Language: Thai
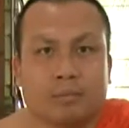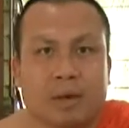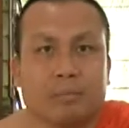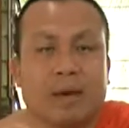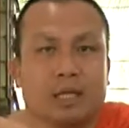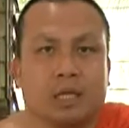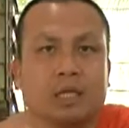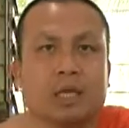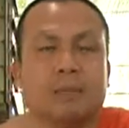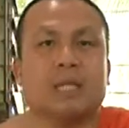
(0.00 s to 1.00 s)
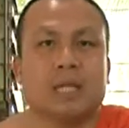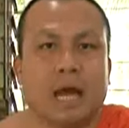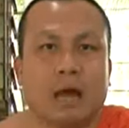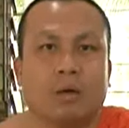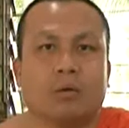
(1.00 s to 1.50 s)
มาปั้นดินให้เป็น
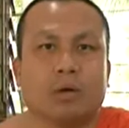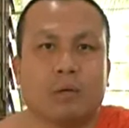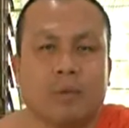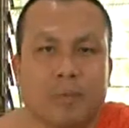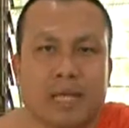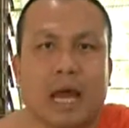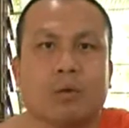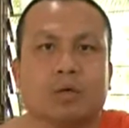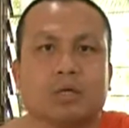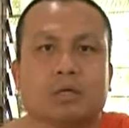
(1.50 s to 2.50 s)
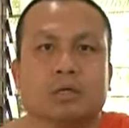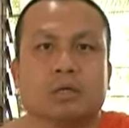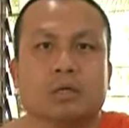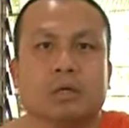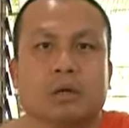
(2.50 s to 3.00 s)
ดาวคำว่าเป็นดาวคือ
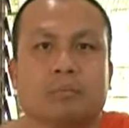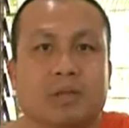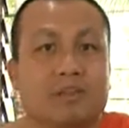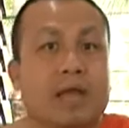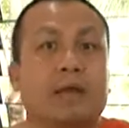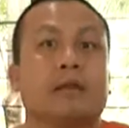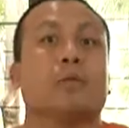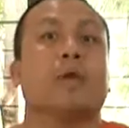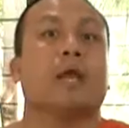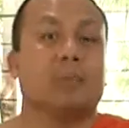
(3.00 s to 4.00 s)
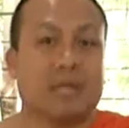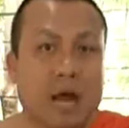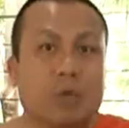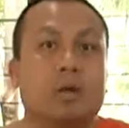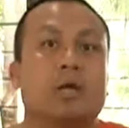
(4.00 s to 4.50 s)
มีแสงในตัวเองอ่ะเป็น
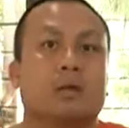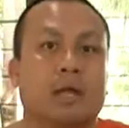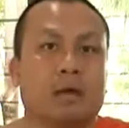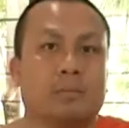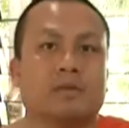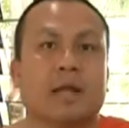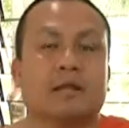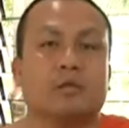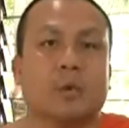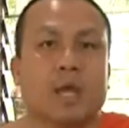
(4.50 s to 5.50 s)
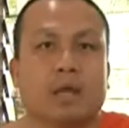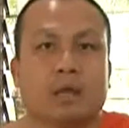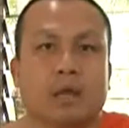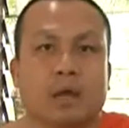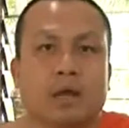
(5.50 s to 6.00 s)
ดาวฤกษ์เลยนะมีแสงในตัวเอง
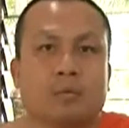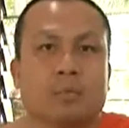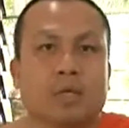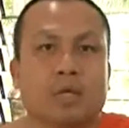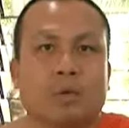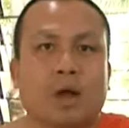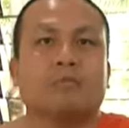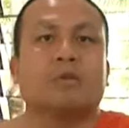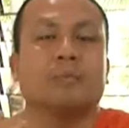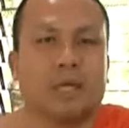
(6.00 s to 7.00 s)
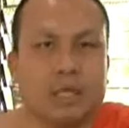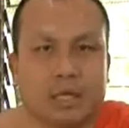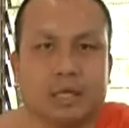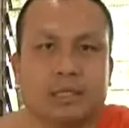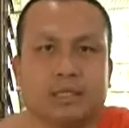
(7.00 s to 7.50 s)
มีความสำเร็จที่
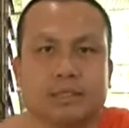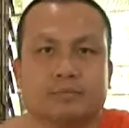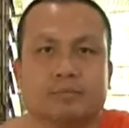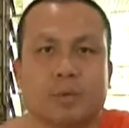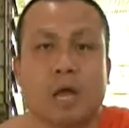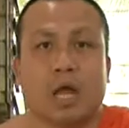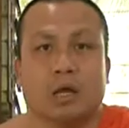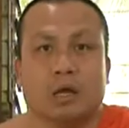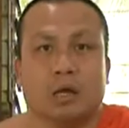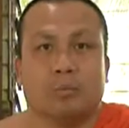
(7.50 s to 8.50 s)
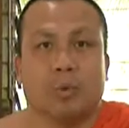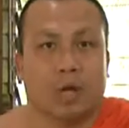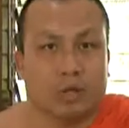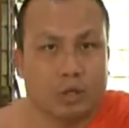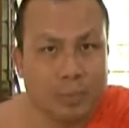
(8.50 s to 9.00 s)
เกิดขึ้นเพราะว่าพวก
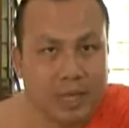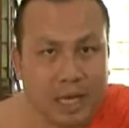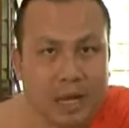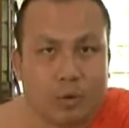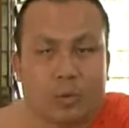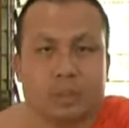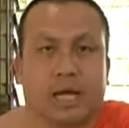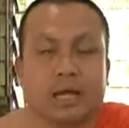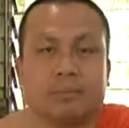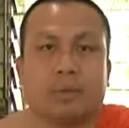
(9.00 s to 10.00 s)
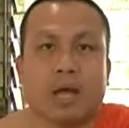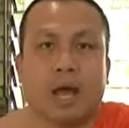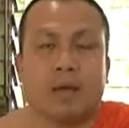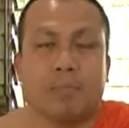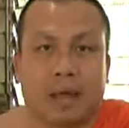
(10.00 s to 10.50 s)
เราจะต้องเป็นอนาคตของชาติ
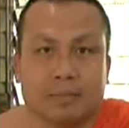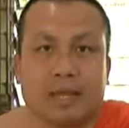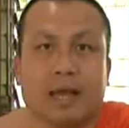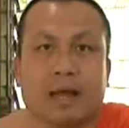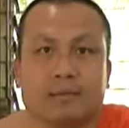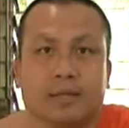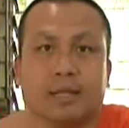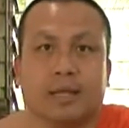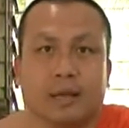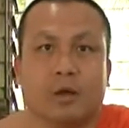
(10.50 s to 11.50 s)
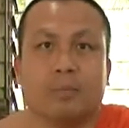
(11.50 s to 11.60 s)
ห้าแปดปีอาเซียนนะก็